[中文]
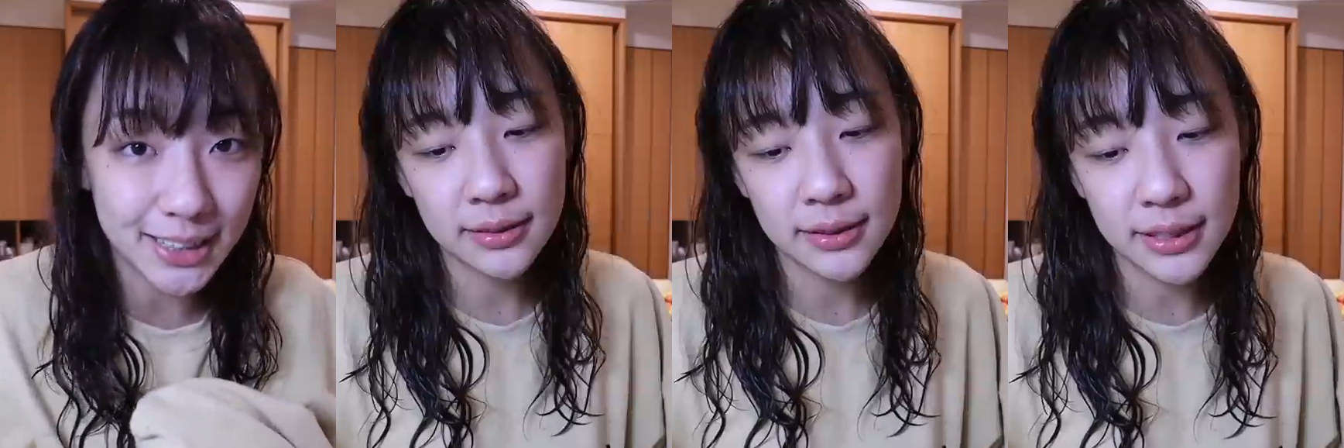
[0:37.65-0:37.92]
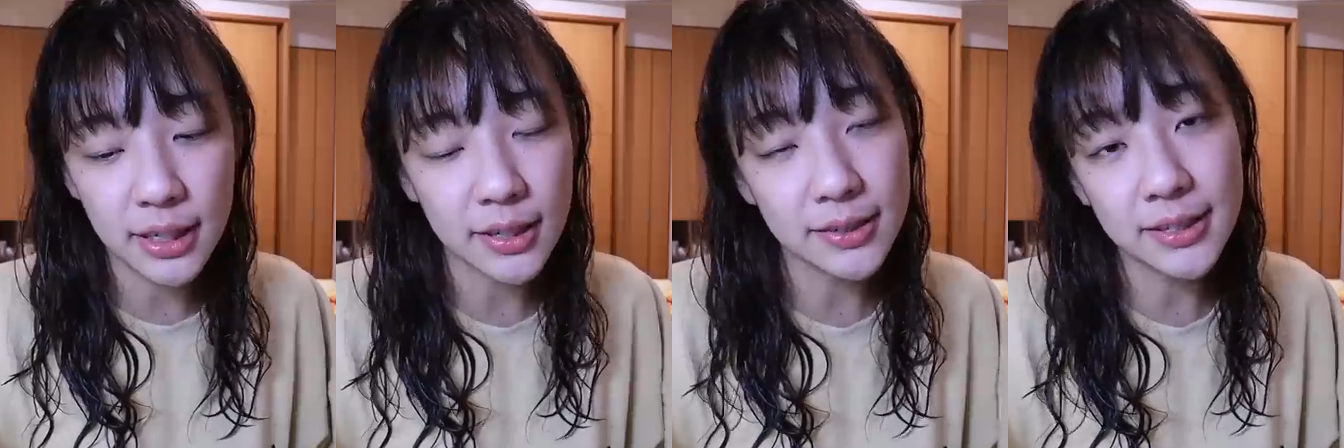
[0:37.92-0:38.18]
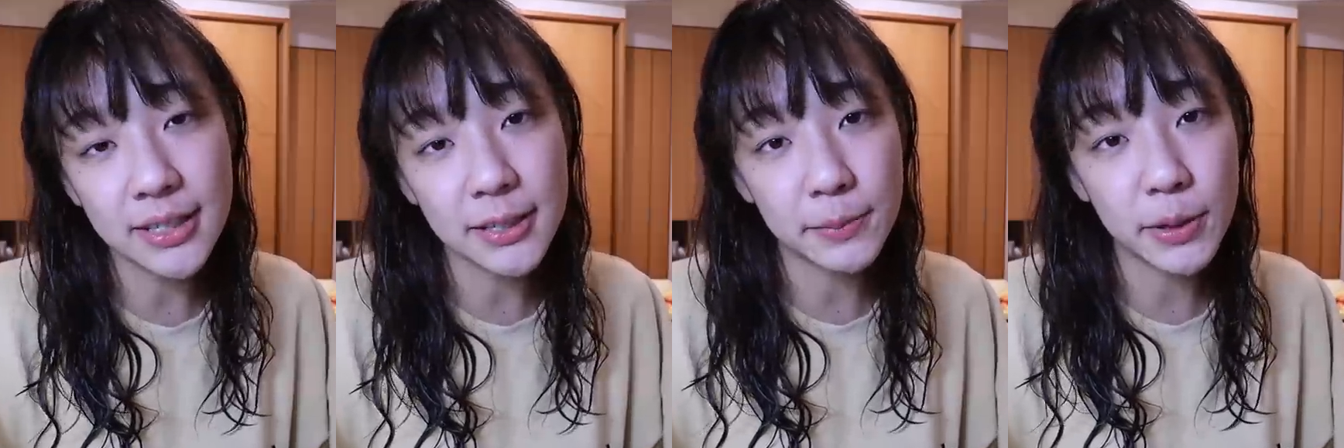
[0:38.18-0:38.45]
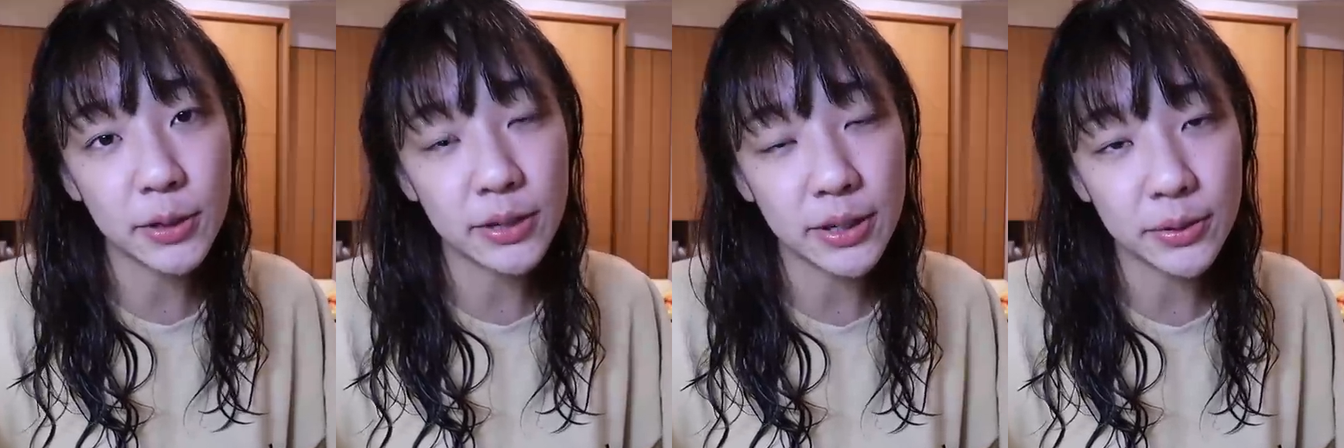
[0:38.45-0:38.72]
你知道自己没
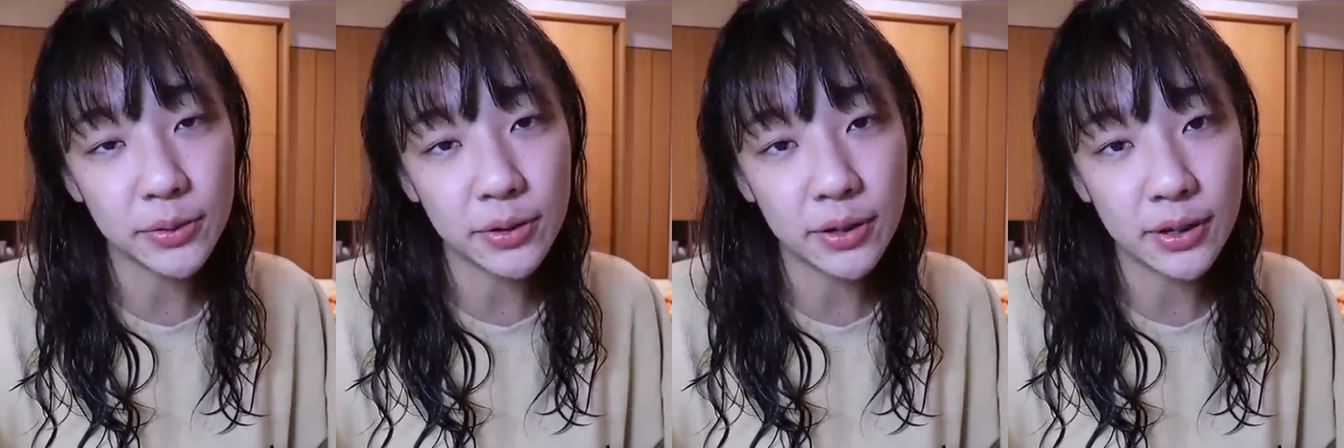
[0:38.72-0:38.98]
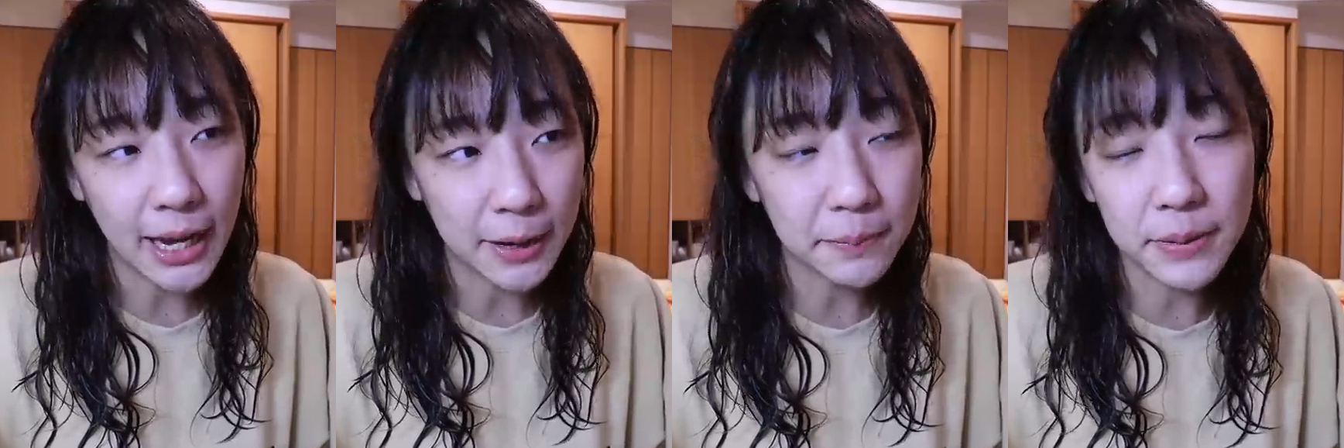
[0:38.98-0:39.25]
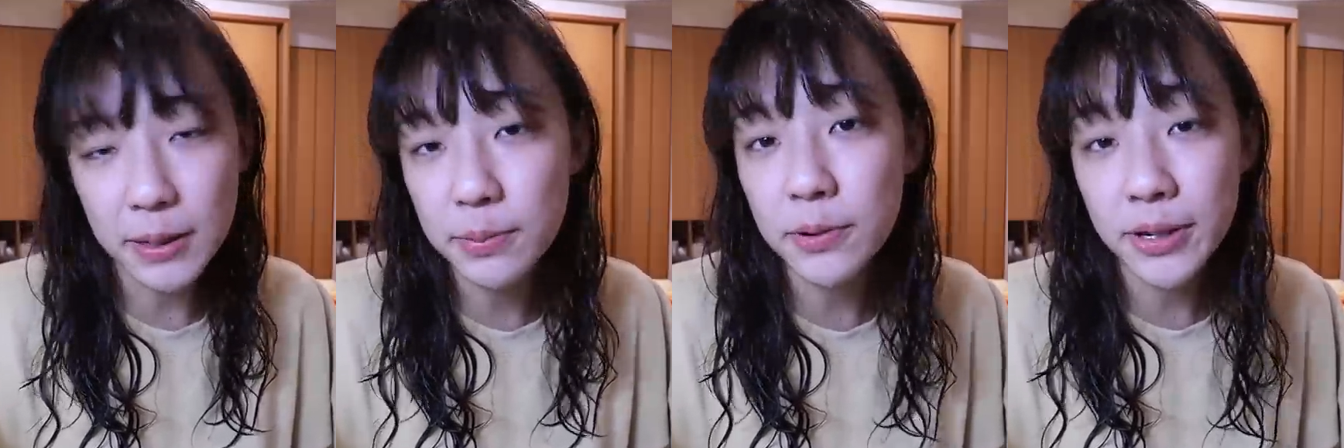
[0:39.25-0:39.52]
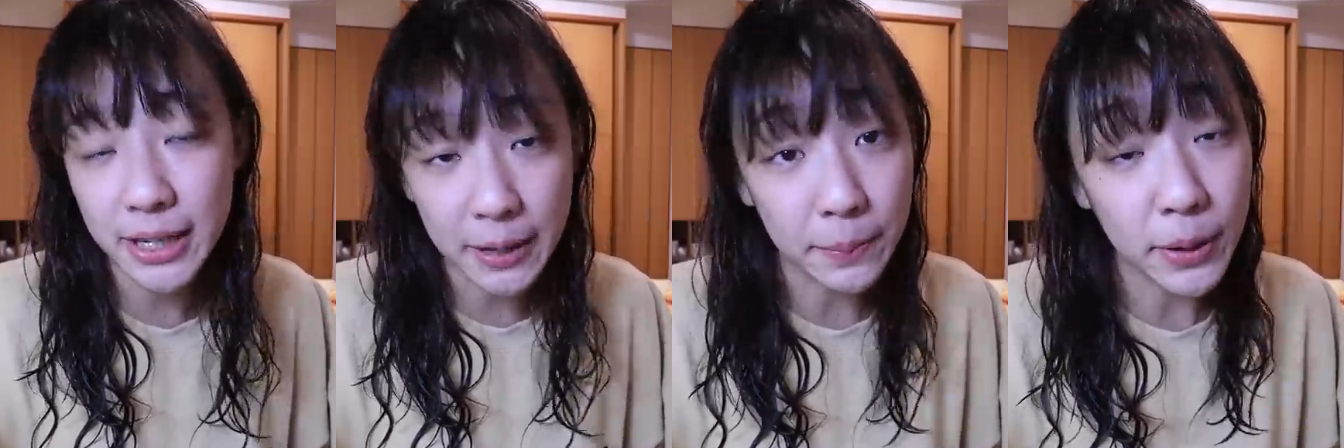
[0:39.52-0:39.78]
有人约，还要逼迫
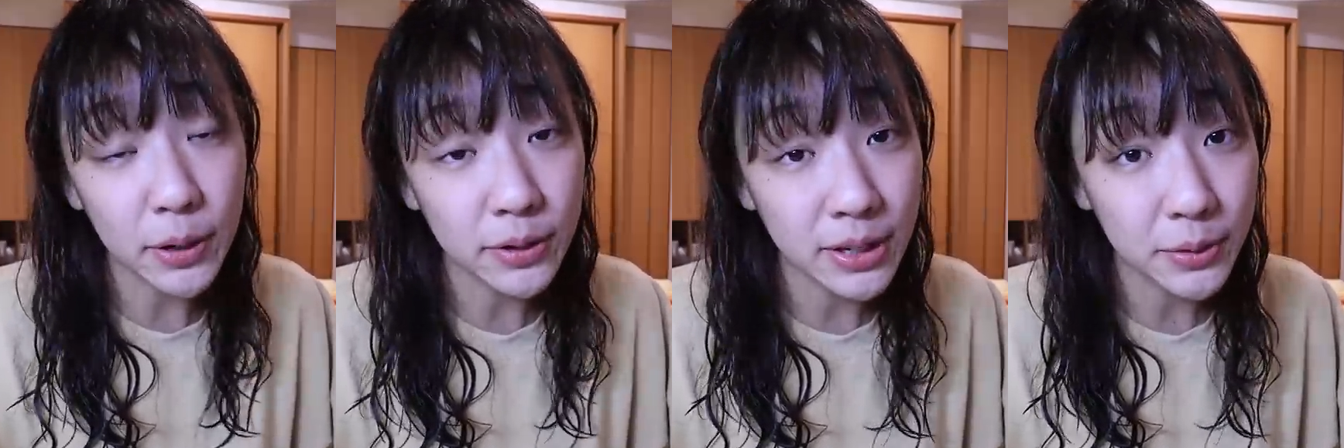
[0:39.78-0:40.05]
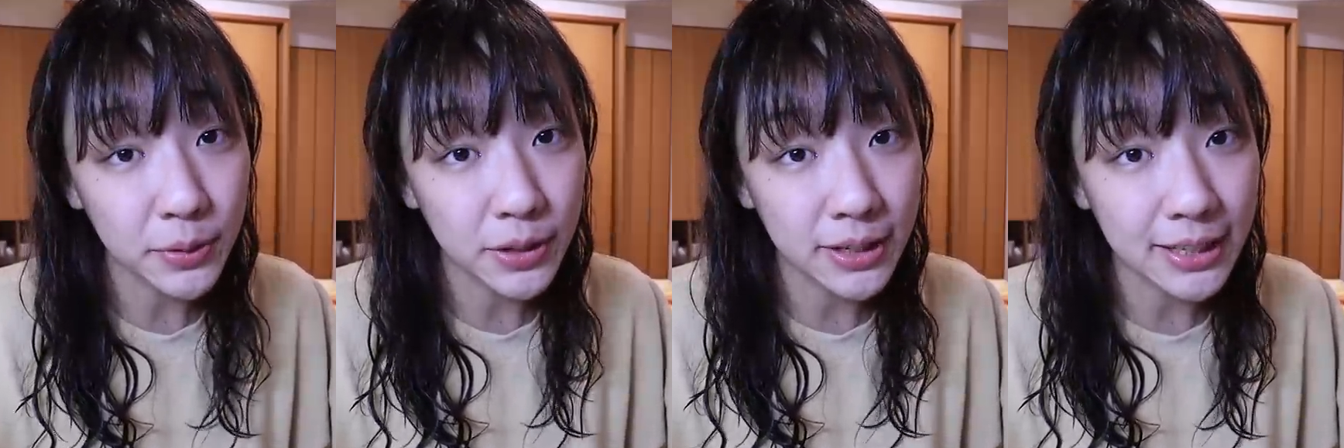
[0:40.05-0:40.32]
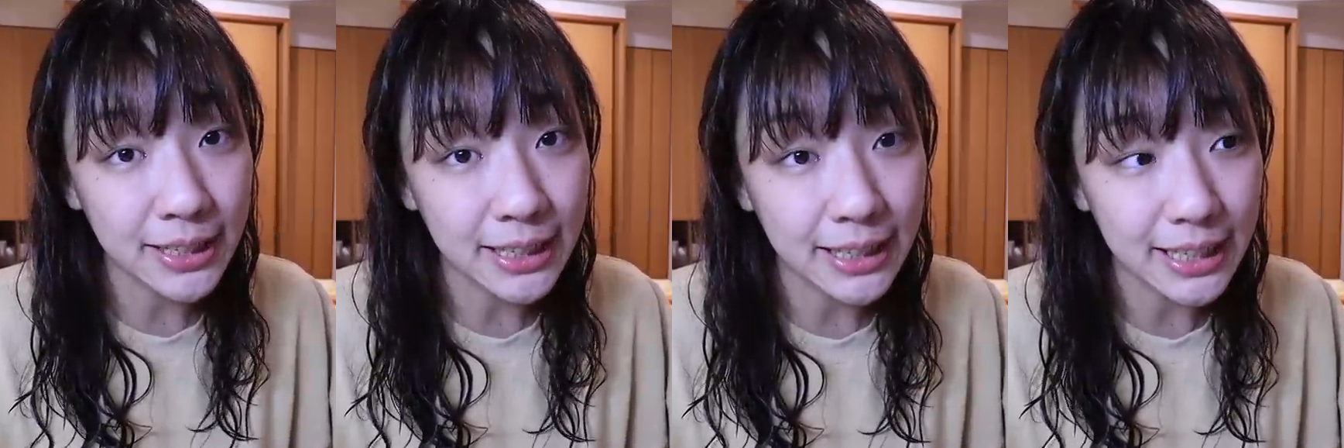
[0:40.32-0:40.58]
也没有人约的你，